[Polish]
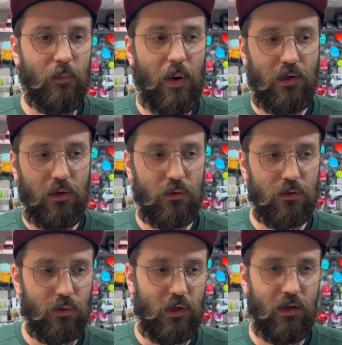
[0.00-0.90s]
panią,
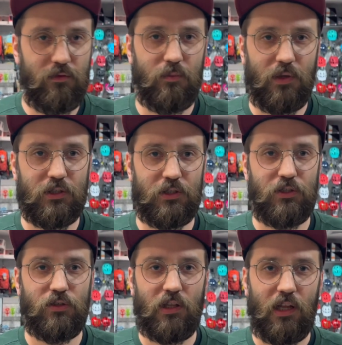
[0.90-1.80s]
która, nie wiem, ma
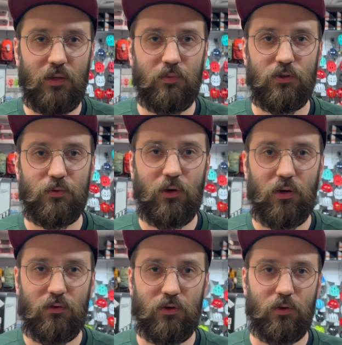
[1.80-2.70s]
60 lat i potrzebuje
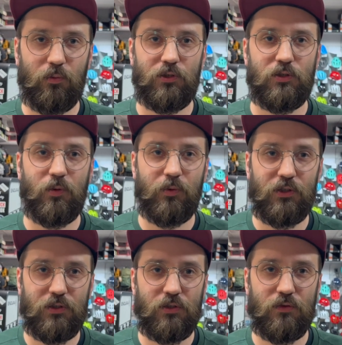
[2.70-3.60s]
rower kupić, żeby
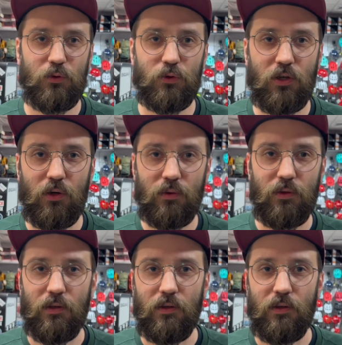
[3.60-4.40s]
pojeździć z wnuczką